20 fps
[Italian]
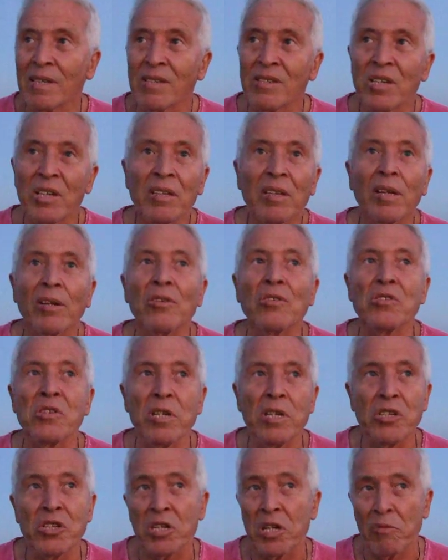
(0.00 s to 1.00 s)
gente
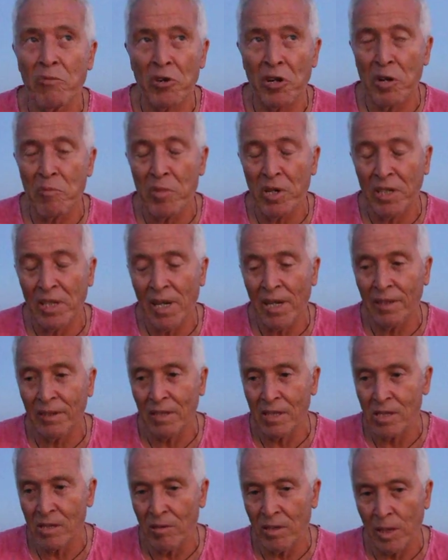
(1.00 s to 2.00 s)
così ce ne vorrebbe
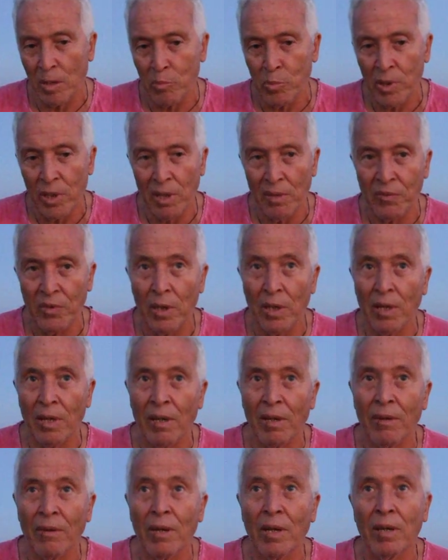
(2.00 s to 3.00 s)
tanta, solo che poi alla fine
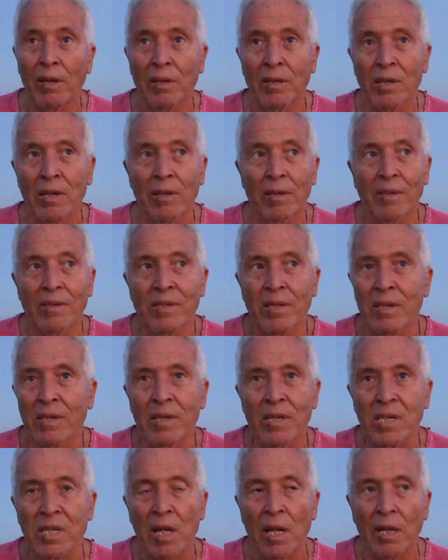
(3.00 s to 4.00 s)
eh, si
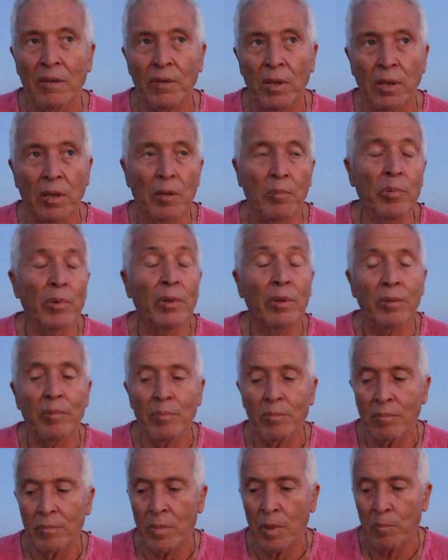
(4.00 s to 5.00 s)
rischia la vita, poi
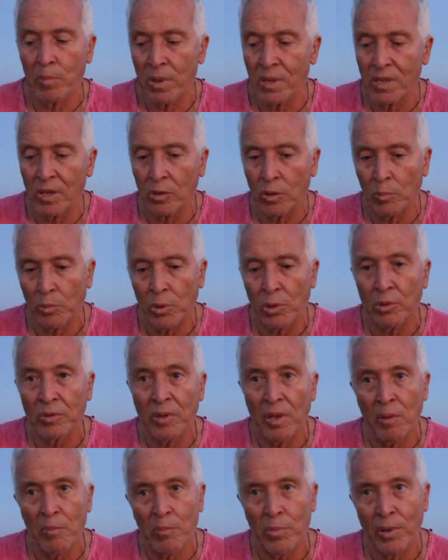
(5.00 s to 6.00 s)
è passato poco
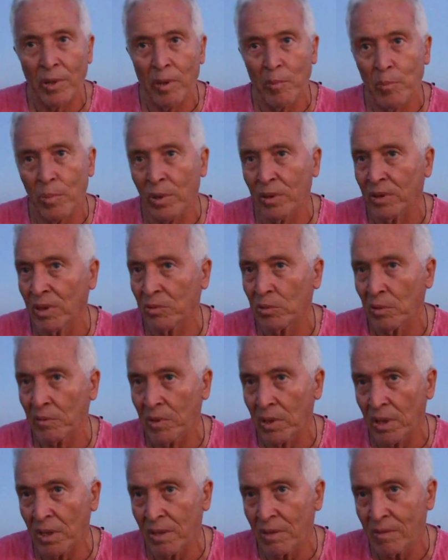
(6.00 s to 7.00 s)
tempo che poi è andato
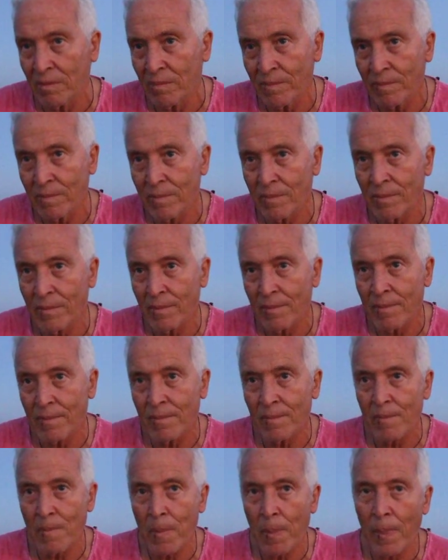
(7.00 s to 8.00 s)
via. Chiusa la
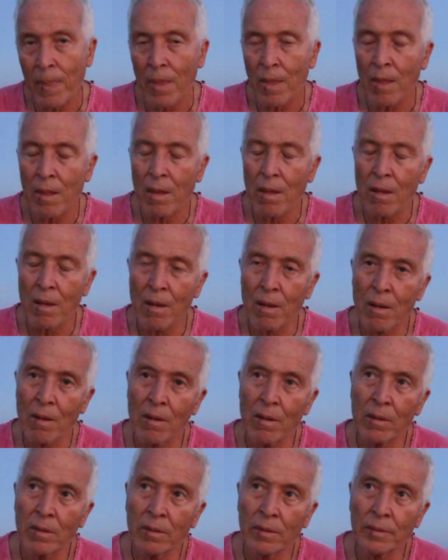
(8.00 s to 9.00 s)
parentesi, oltre ai
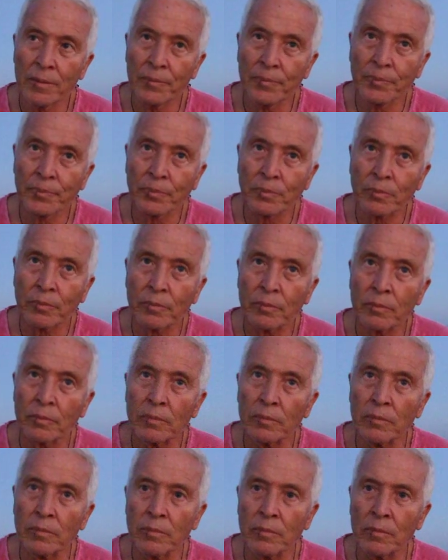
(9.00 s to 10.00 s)
100
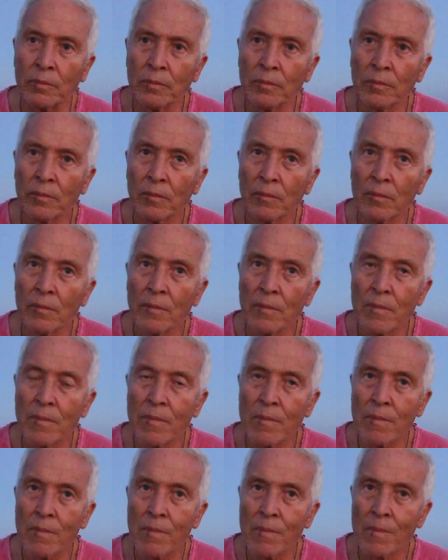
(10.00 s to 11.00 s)
lavori teatrali,
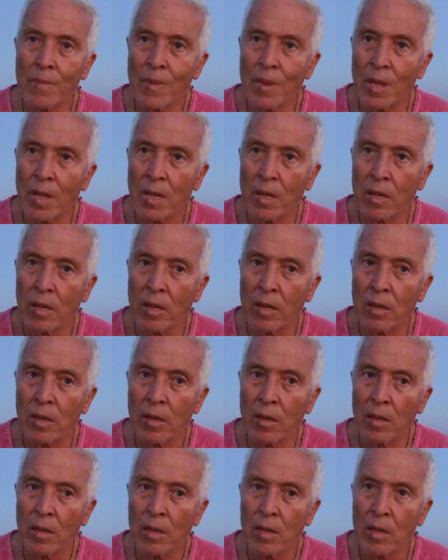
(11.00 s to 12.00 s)
ce ne sono sempre
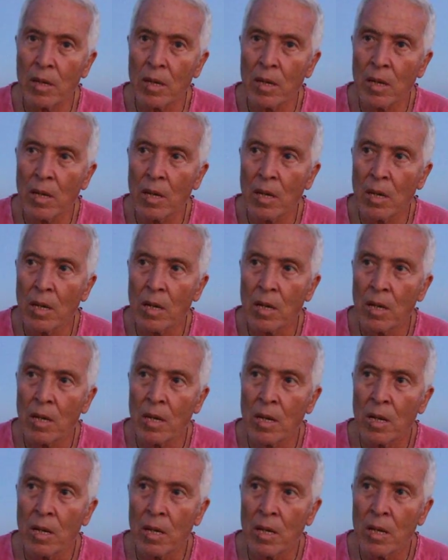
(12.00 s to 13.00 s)
più di qualcuno a cui si è
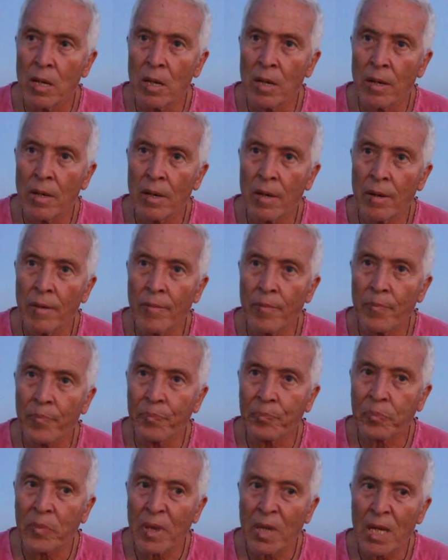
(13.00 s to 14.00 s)
affezionati.
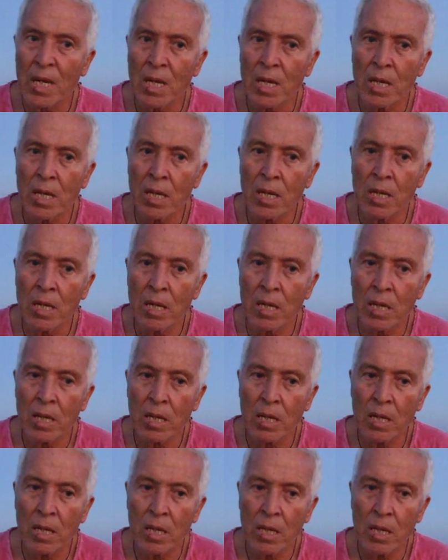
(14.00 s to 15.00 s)
A cosa si è
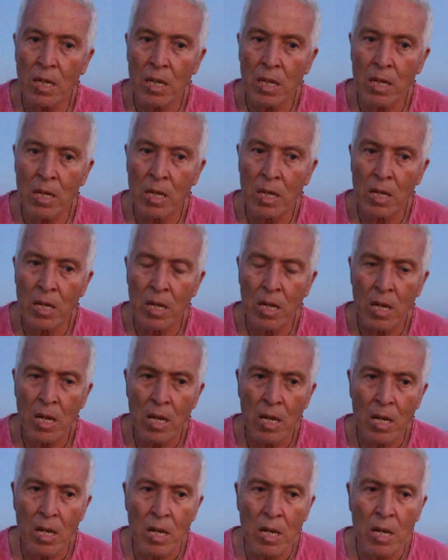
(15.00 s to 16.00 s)
affezionato lei?
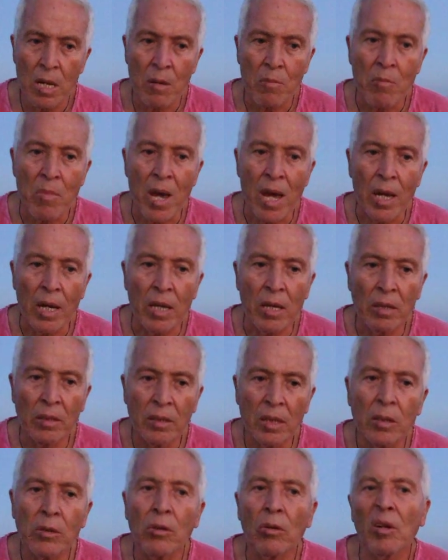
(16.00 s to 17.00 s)
Beh,
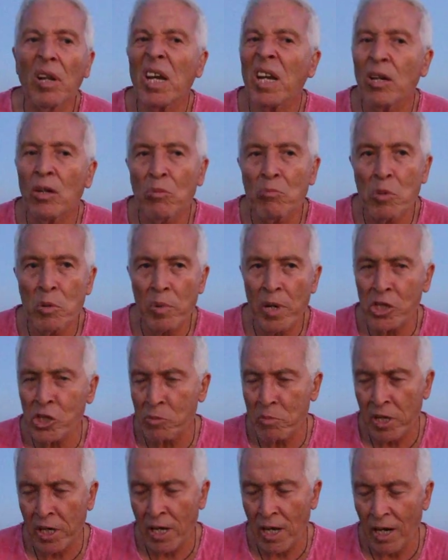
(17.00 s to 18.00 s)
intanto lei non mi piace
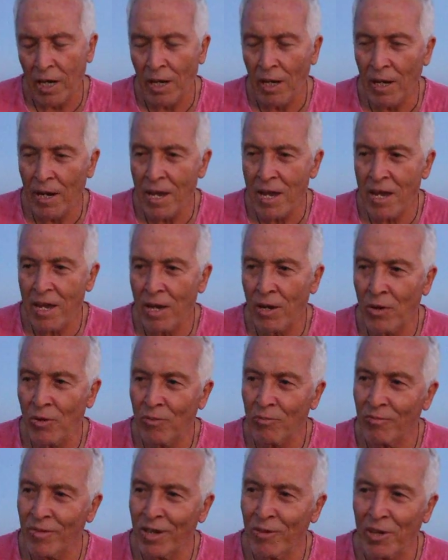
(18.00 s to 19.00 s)
perché il lei è